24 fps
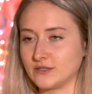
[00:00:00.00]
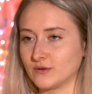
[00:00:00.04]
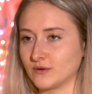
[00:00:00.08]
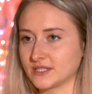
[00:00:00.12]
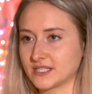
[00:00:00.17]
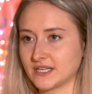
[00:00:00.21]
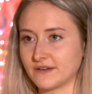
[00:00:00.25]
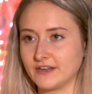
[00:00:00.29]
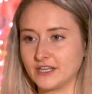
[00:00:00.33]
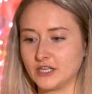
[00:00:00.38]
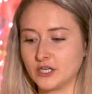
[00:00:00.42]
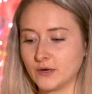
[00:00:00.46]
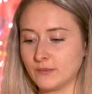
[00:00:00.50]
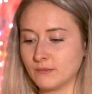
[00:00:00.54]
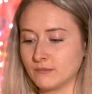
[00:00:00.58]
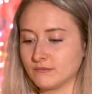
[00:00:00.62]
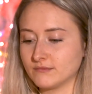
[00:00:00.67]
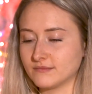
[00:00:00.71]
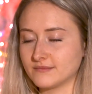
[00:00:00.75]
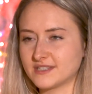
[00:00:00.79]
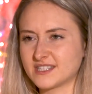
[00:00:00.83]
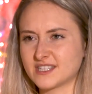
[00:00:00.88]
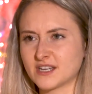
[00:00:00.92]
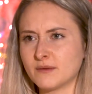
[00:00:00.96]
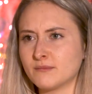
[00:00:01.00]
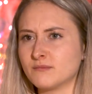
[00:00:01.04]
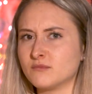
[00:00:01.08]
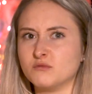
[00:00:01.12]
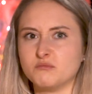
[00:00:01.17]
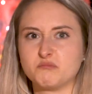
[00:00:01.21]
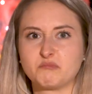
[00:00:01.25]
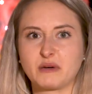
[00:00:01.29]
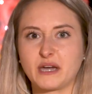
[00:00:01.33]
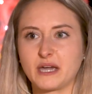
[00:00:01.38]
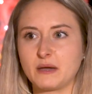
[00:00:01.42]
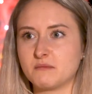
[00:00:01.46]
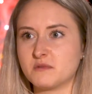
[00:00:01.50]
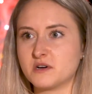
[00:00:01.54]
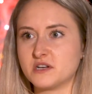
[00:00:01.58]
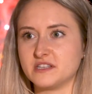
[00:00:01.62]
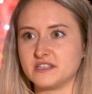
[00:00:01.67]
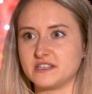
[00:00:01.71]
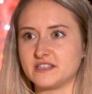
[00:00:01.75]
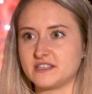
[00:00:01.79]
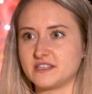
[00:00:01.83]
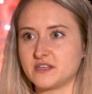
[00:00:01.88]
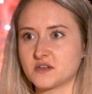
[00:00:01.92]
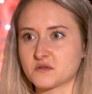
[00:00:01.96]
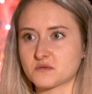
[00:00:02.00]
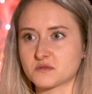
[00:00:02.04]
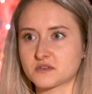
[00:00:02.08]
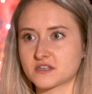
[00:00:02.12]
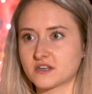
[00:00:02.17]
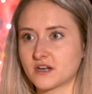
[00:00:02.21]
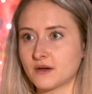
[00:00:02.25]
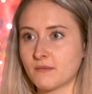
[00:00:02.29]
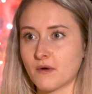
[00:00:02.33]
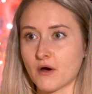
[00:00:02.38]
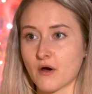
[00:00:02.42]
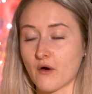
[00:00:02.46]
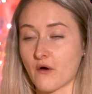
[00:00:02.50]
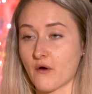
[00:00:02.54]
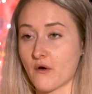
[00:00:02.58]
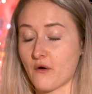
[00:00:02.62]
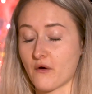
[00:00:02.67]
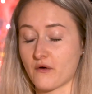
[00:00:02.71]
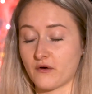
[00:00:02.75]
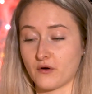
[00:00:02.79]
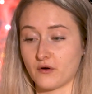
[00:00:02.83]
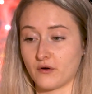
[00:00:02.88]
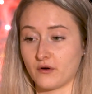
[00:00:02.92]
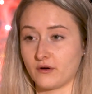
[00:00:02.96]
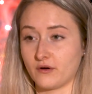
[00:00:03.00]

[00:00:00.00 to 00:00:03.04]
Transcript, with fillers: Donc, ça va être comme, c'est comme une prémonition, c'est comme un,